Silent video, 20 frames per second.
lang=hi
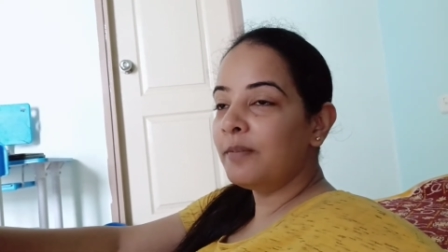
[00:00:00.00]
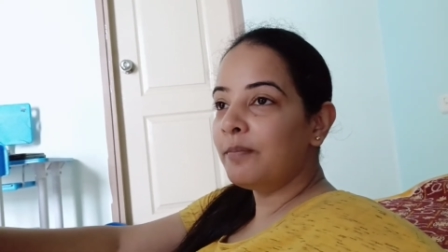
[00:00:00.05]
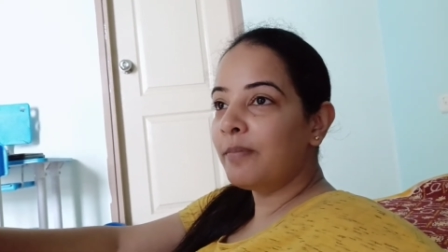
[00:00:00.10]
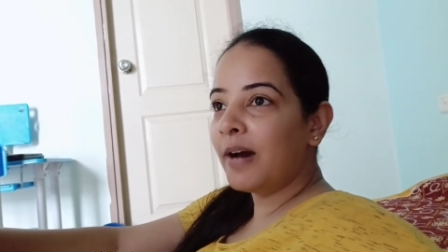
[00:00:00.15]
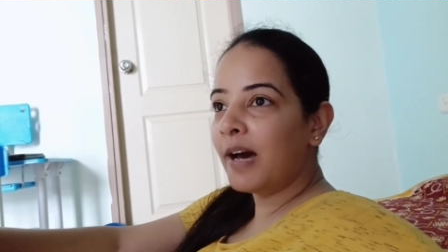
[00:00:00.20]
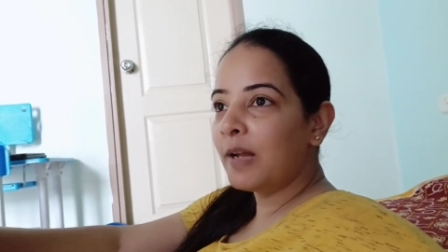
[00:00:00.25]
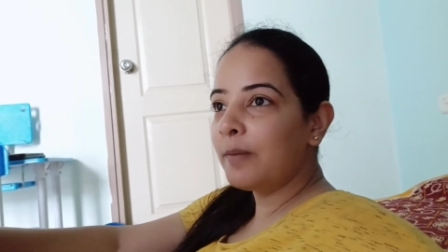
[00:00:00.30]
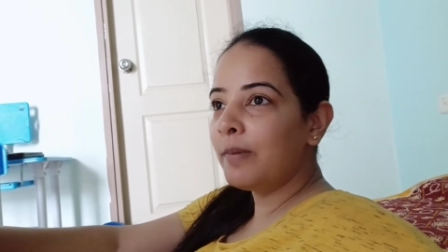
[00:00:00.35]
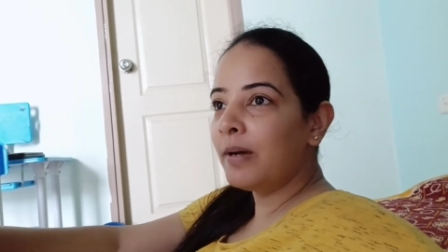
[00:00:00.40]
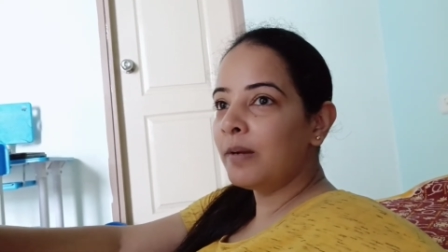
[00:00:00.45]

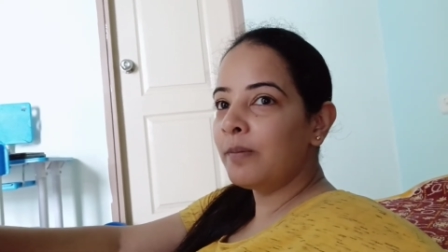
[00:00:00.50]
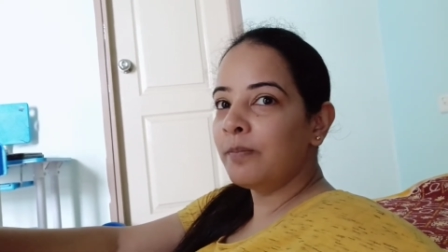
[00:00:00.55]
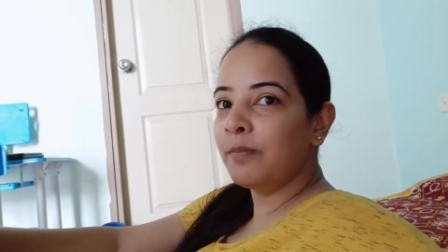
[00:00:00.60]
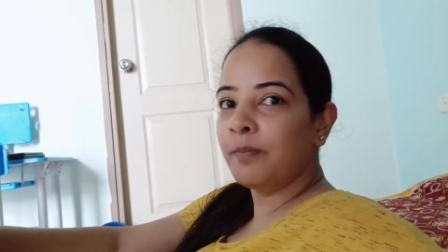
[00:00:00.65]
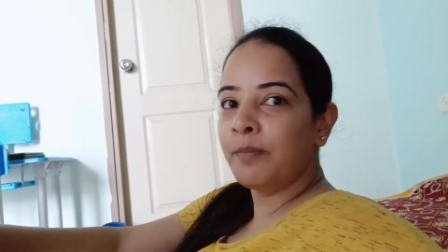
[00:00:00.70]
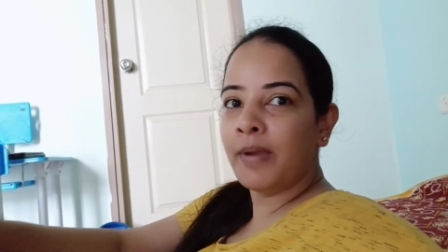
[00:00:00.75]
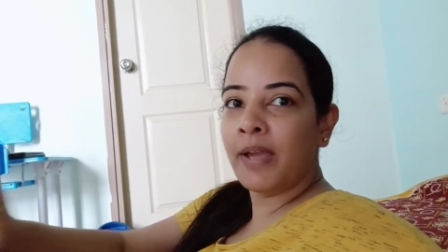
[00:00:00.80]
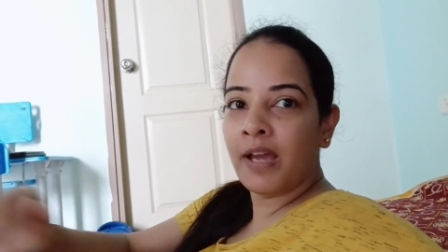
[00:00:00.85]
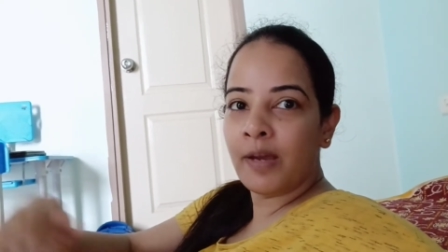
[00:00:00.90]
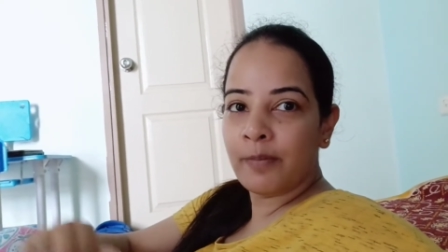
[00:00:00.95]
बार बार
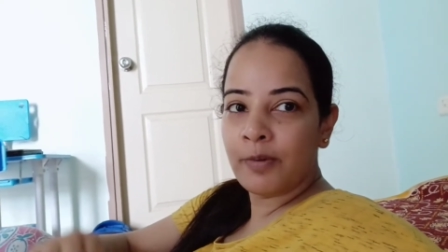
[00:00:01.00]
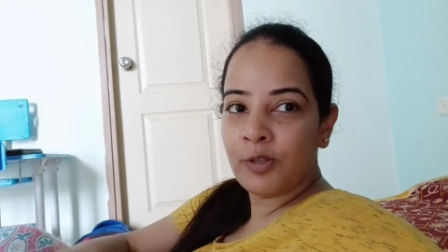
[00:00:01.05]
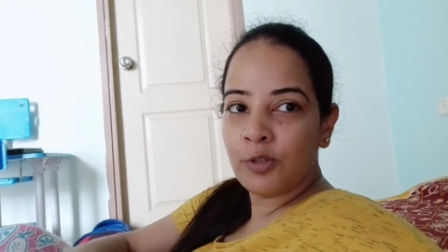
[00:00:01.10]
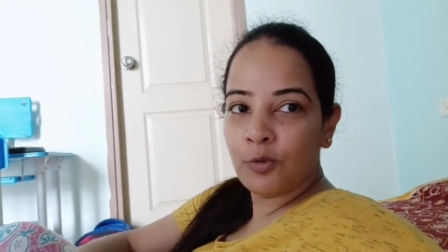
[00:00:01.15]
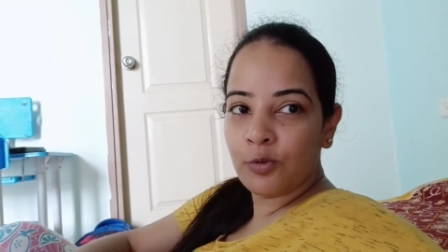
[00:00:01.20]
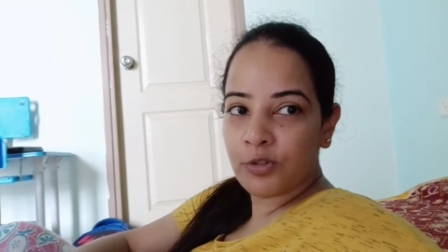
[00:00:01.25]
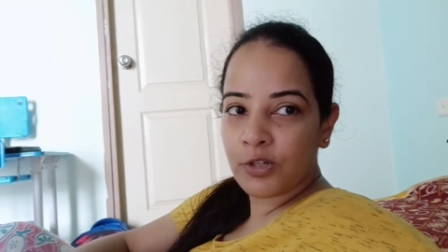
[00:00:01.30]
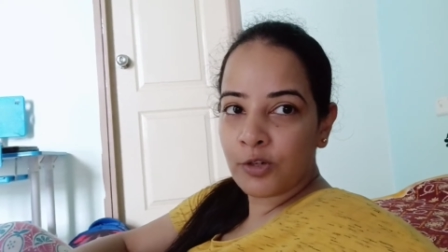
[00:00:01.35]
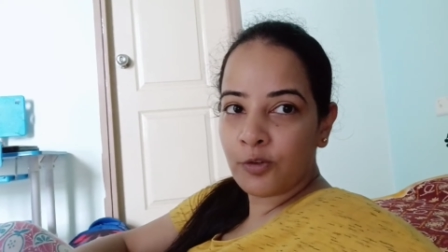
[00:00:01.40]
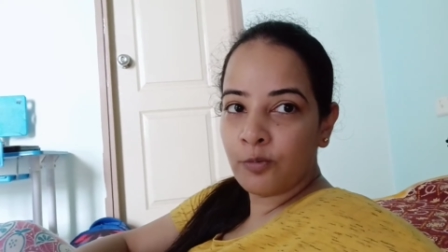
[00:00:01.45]
मैं अभी
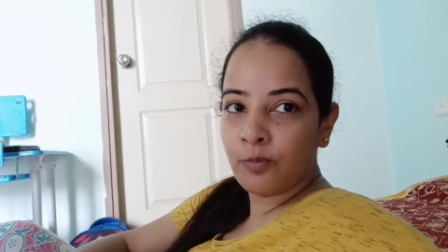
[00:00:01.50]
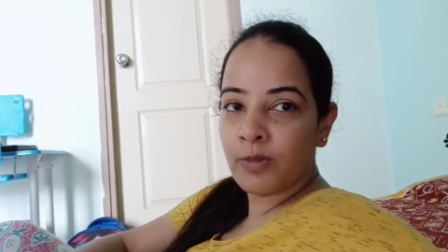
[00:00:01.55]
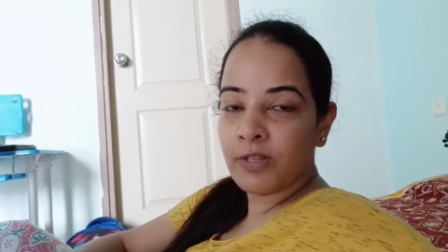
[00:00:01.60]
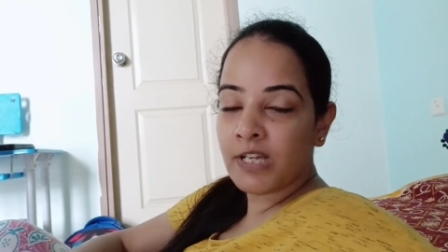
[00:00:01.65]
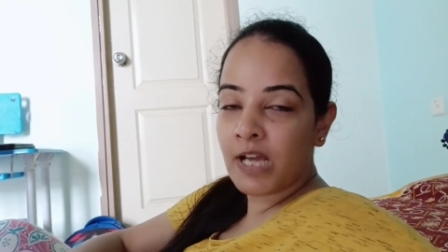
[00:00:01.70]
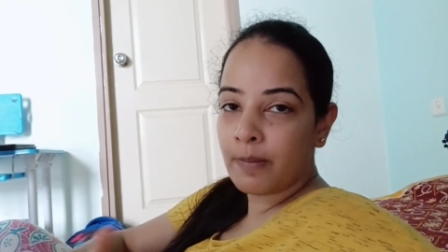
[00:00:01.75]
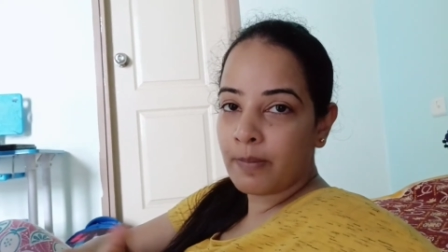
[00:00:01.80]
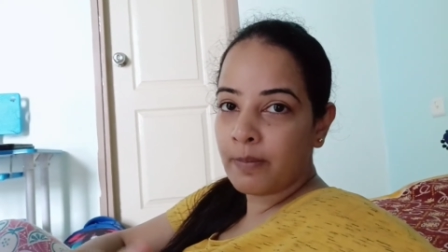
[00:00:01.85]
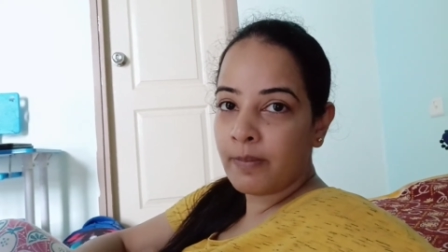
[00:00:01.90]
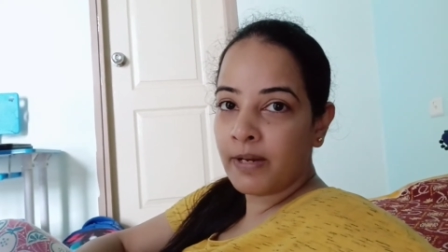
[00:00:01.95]
दूसरे रूम में
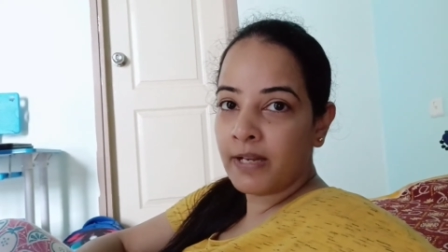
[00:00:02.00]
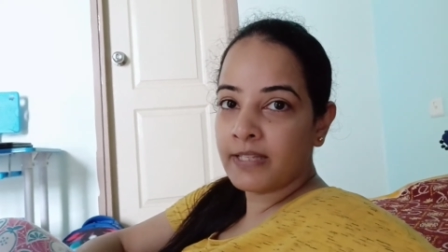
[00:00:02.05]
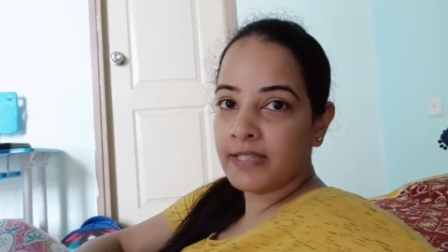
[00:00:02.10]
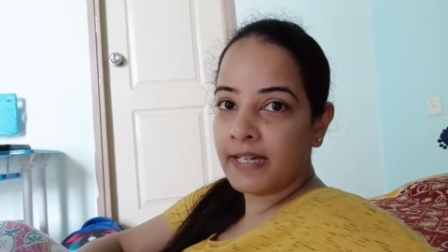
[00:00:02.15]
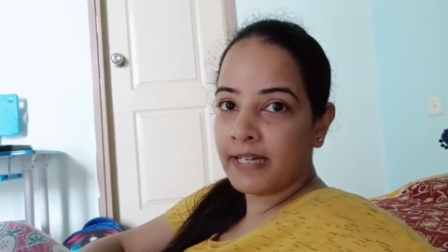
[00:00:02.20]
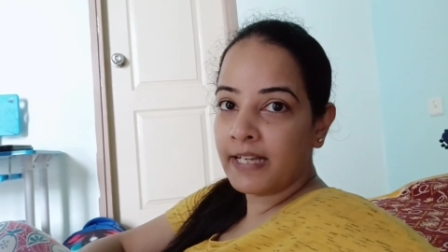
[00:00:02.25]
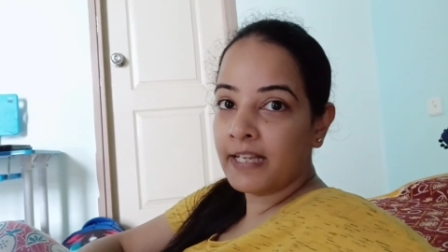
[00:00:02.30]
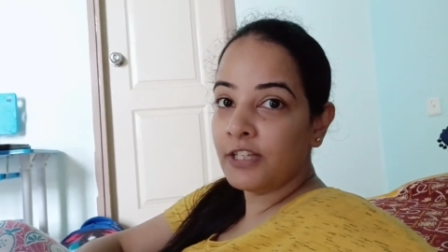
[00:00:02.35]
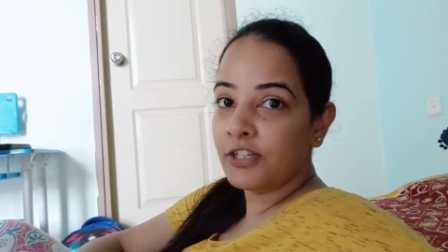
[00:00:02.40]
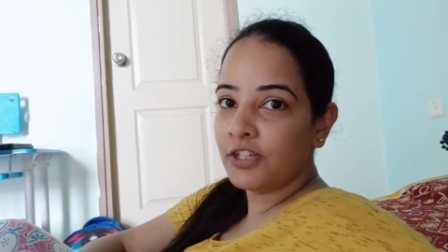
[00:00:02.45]
जहाँ पर मैंने
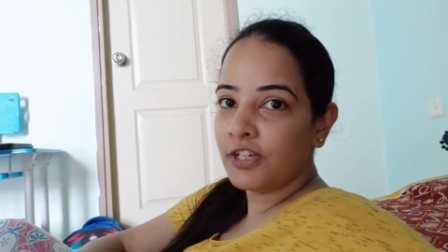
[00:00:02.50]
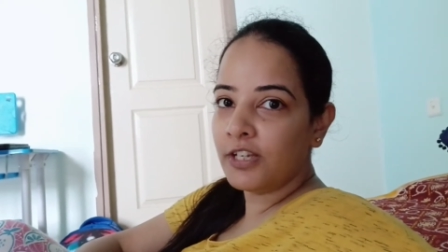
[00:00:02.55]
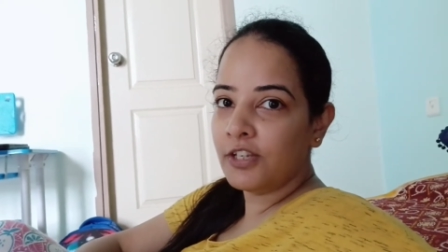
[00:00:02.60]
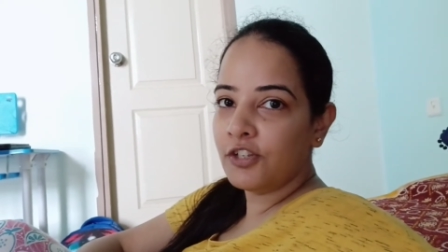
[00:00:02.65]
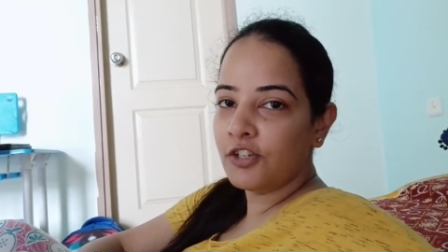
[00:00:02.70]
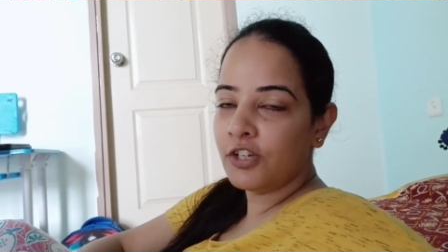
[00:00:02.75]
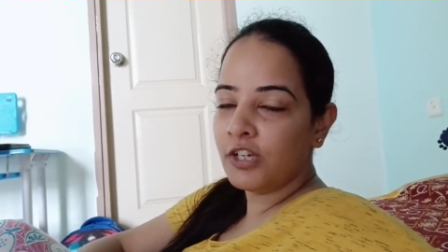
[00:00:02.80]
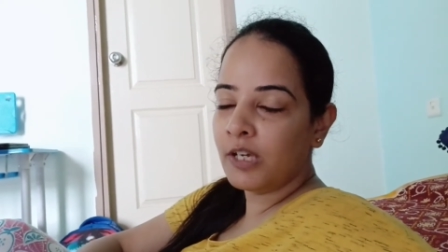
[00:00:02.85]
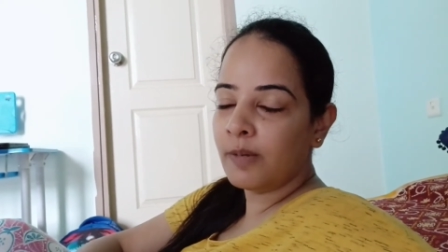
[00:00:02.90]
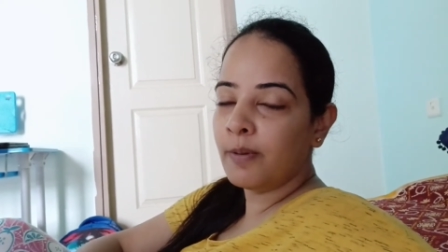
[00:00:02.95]
सेटिंग
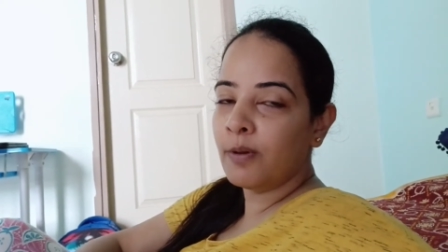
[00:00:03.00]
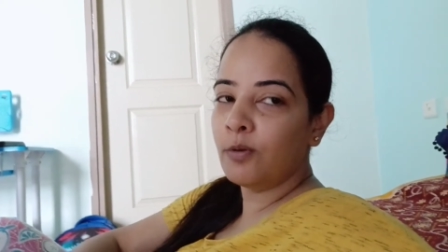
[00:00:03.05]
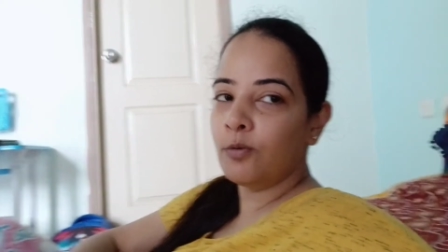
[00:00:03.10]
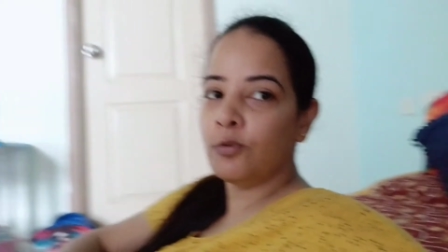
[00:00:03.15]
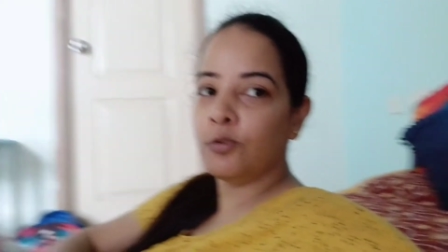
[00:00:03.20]
चेंज की है मैं